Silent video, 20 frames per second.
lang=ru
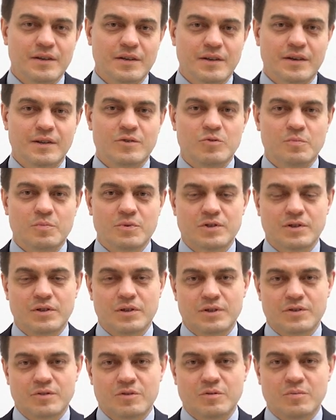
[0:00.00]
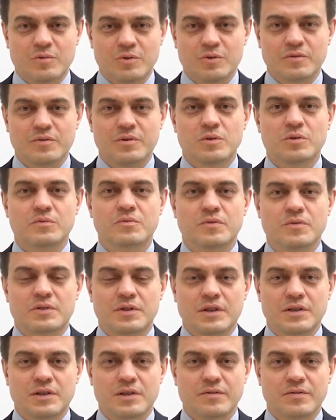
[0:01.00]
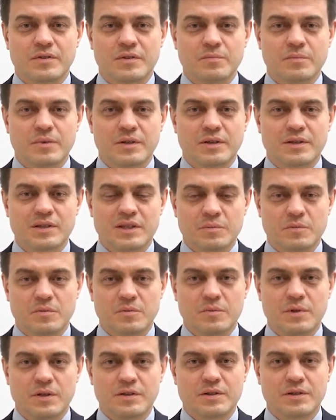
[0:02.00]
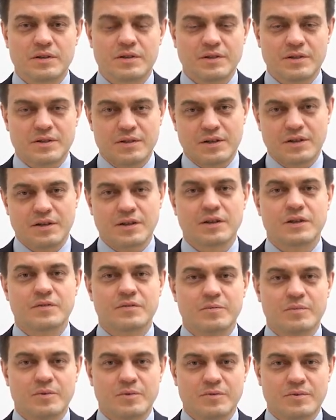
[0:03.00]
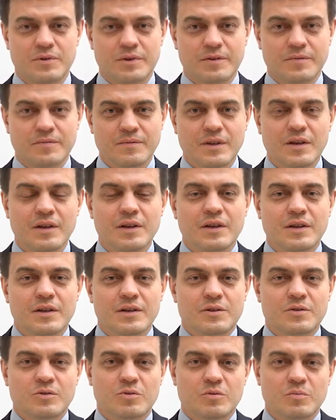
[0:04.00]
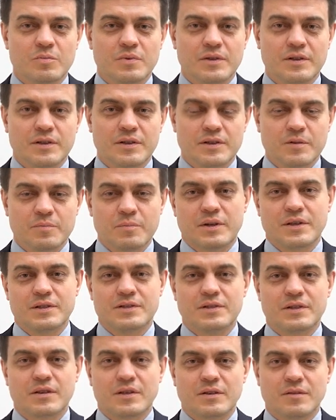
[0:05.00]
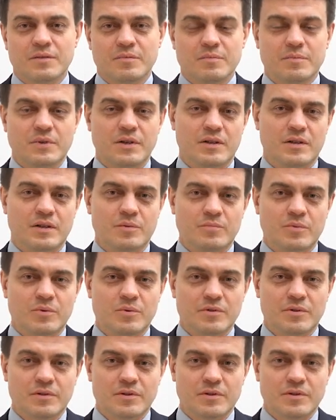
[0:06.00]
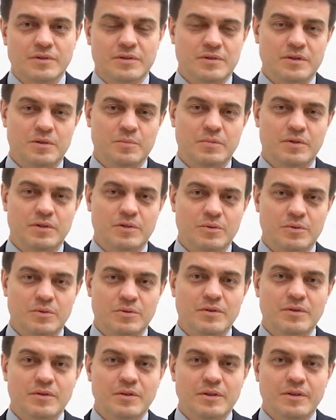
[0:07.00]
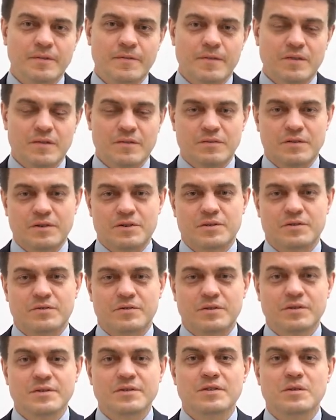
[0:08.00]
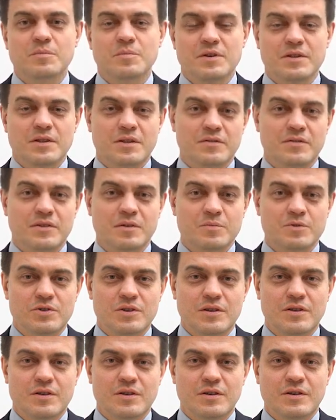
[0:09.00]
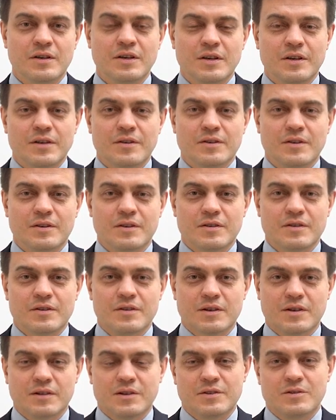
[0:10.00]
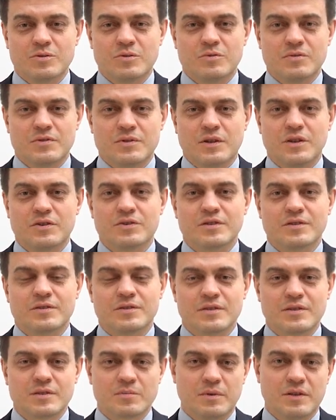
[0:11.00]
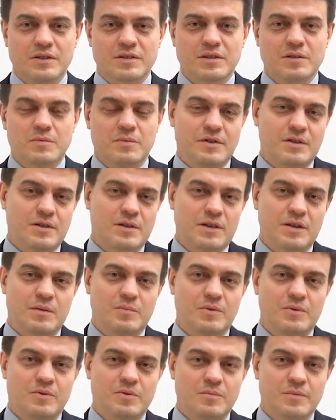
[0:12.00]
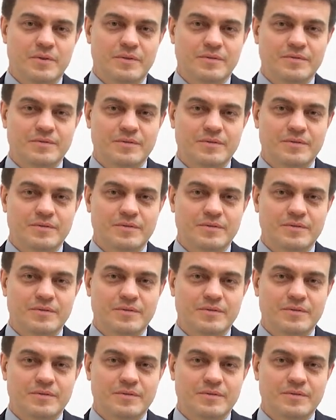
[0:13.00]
Хочу пожелать, чтобы Новый год вы встретили в компании самых близких и дорогих вам людей, чтобы эти праздники были наполнены теплотой вашего семейного общения и радостью встречи с близкими и дорогими людьми.